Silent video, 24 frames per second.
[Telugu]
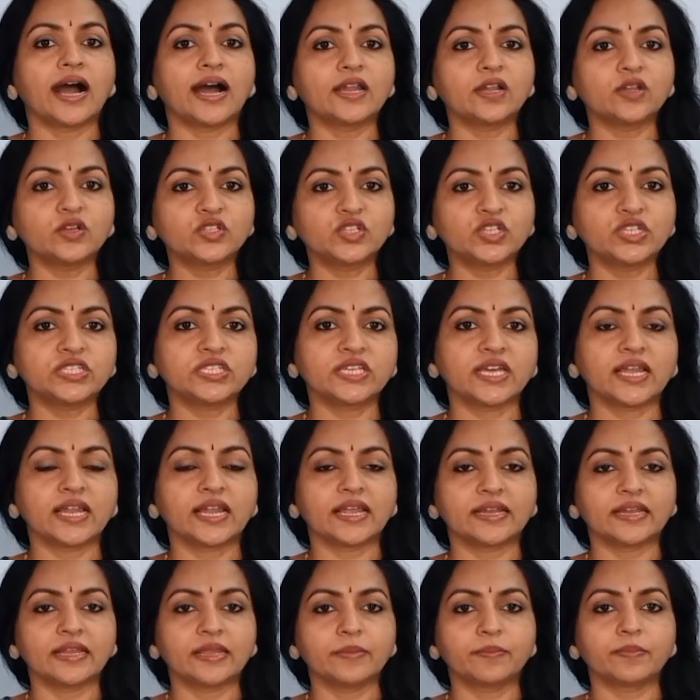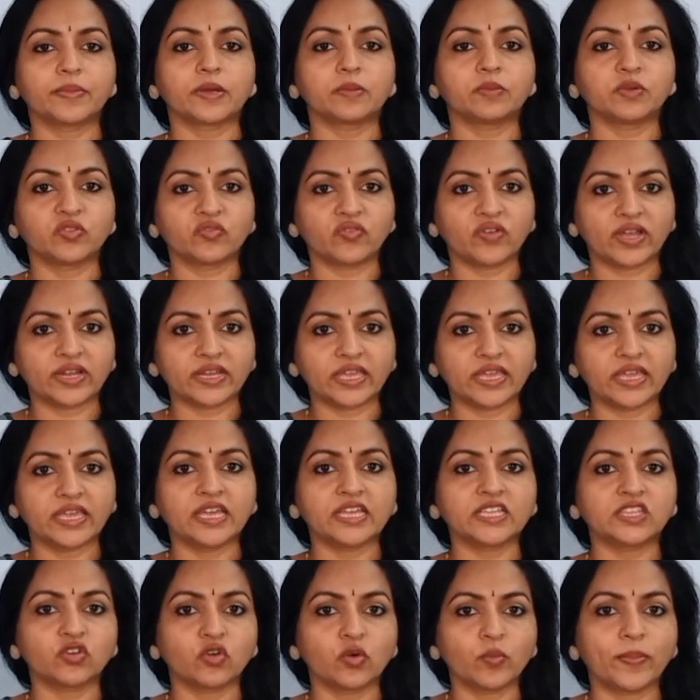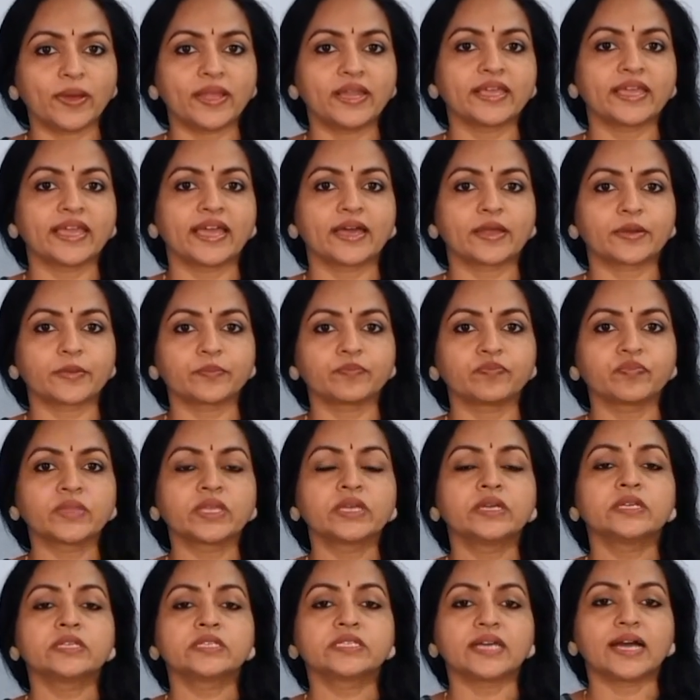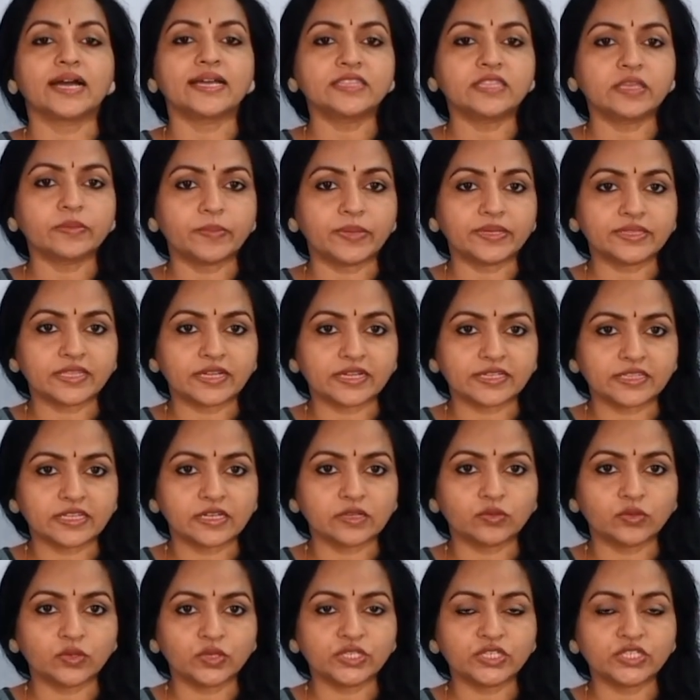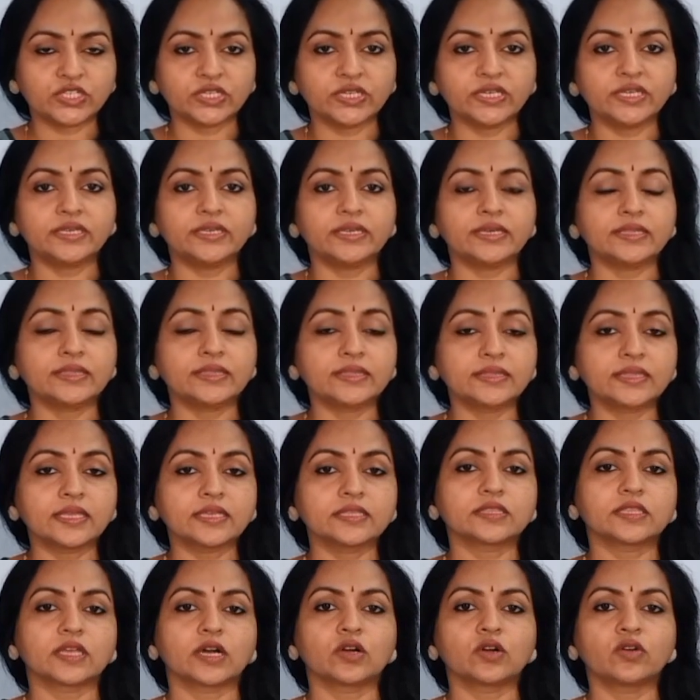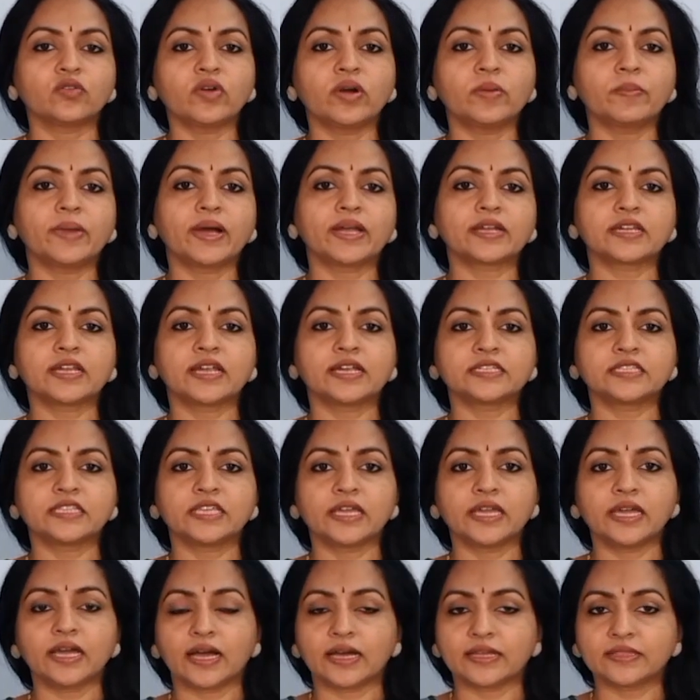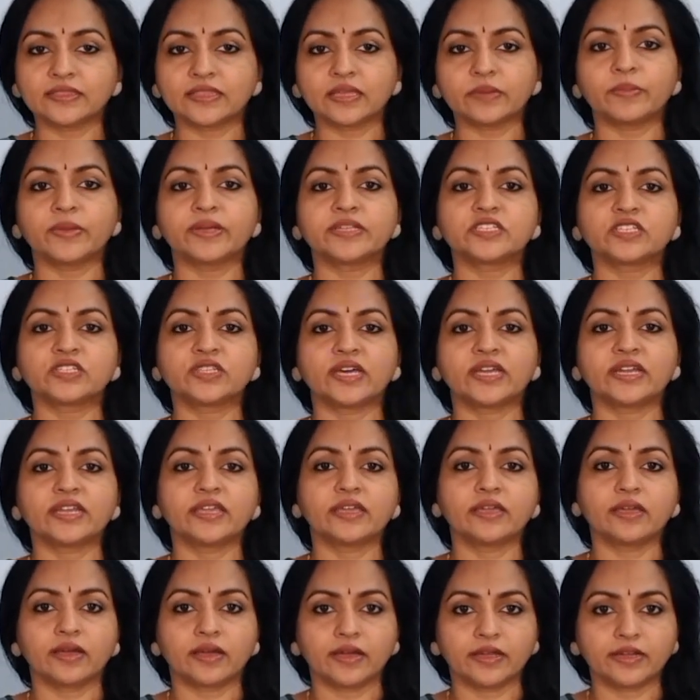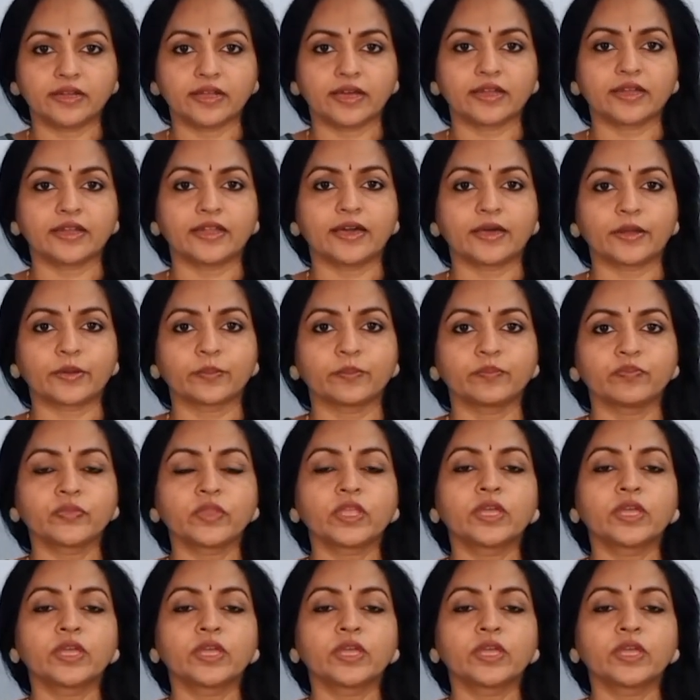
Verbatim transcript: ఆలోచించాలని ప్రభుత్వానికి హితవు పలికారు శాంతి భద్రతల గురించి ఎంత తక్కువ మాట్లాడితే అంత మంచిదని ఆయన అన్నారు